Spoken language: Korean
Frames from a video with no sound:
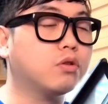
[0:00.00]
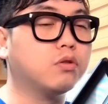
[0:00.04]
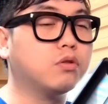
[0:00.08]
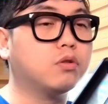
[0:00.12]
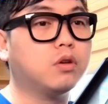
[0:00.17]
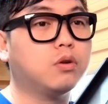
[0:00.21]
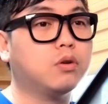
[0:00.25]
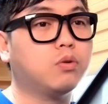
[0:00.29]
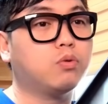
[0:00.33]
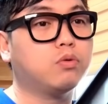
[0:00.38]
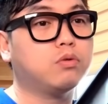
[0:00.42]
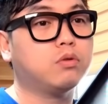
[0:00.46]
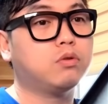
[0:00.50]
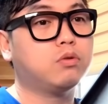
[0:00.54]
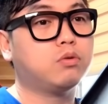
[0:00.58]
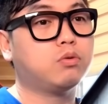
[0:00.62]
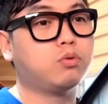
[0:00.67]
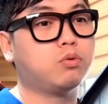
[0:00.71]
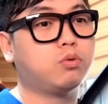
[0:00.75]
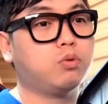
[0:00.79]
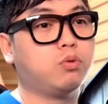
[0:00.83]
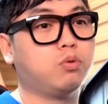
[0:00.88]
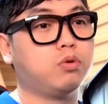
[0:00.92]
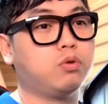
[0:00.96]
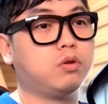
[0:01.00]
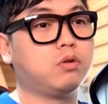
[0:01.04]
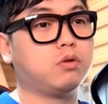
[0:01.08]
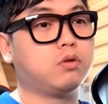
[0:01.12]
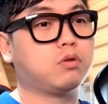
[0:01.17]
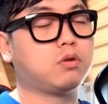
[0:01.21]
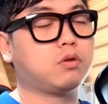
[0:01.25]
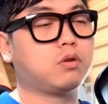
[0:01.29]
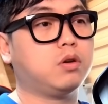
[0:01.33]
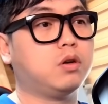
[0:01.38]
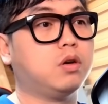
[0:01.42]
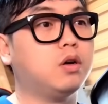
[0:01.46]
근데 오늘 또
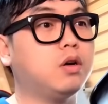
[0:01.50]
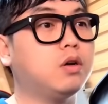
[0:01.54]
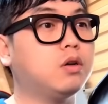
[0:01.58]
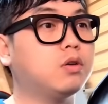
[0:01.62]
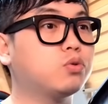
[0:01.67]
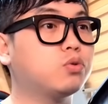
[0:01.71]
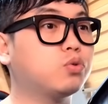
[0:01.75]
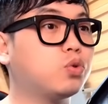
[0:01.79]
이렇게